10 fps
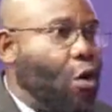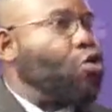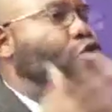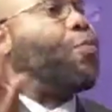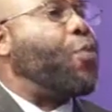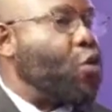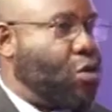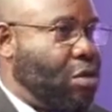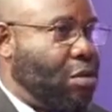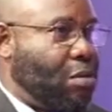
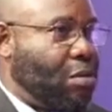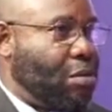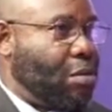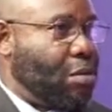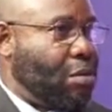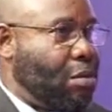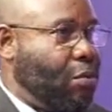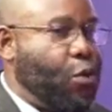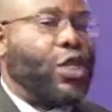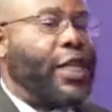suppose,
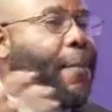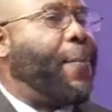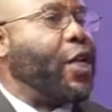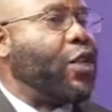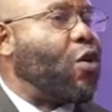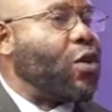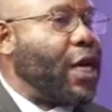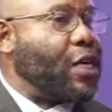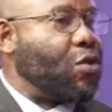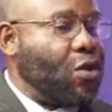puisqu'il n'y a pas eu de
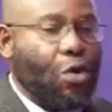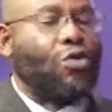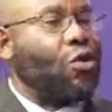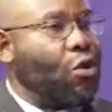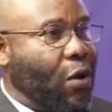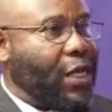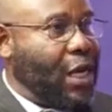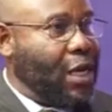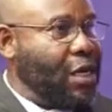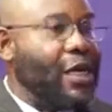condamnation contre le
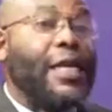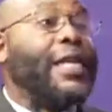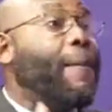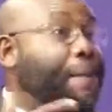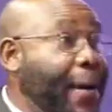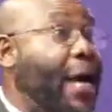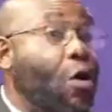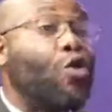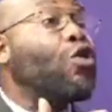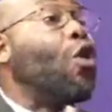Rwanda, il n'y a pas
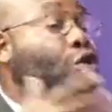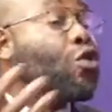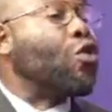aucune